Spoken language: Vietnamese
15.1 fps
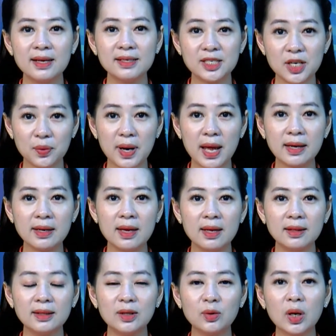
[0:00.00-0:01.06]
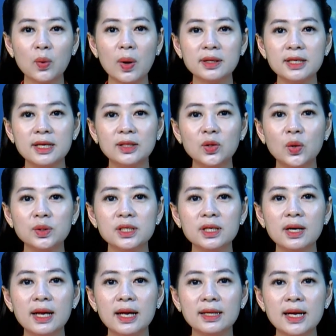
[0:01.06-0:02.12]
chiều nay, tỉnh đoàn Quảng Trị tổ chức
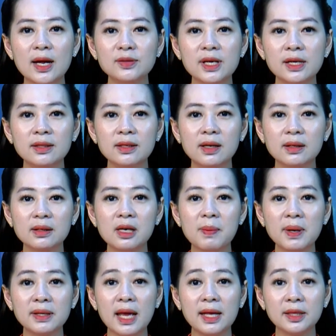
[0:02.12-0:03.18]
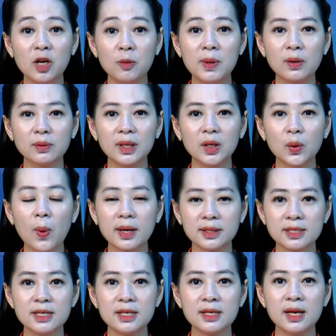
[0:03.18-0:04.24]
lễ trao giải thưởng gương mặt trẻ tiêu biểu tỉnh Quảng
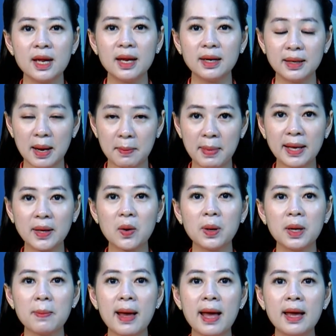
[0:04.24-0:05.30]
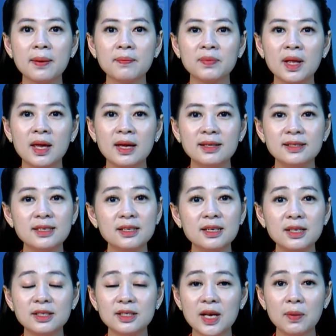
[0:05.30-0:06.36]
Trị năm 2023. Chương
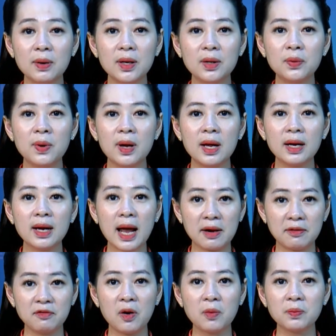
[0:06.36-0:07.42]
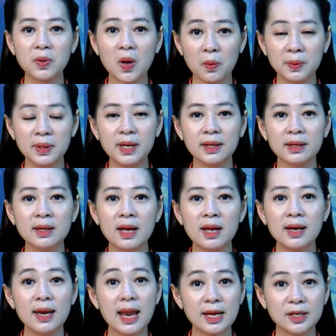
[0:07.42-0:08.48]
trình giao lưu Khát vọng cổng hiến,
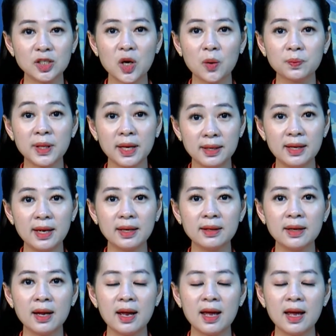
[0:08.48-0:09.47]
lẻ sóng thanh niên.